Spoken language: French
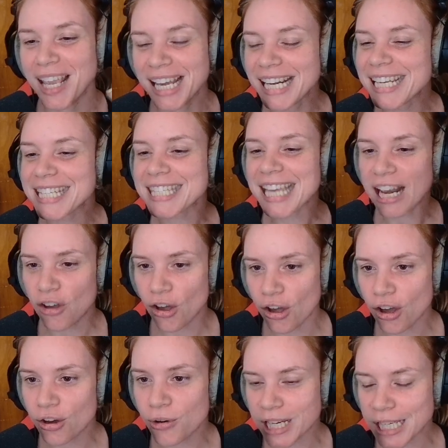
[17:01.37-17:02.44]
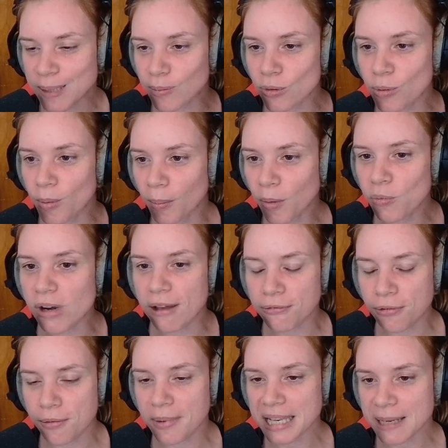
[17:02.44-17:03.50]
Les chaleurs correspondent au moment où la
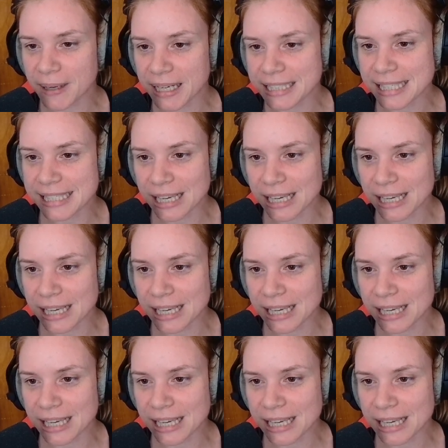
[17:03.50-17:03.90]
femelle est prête à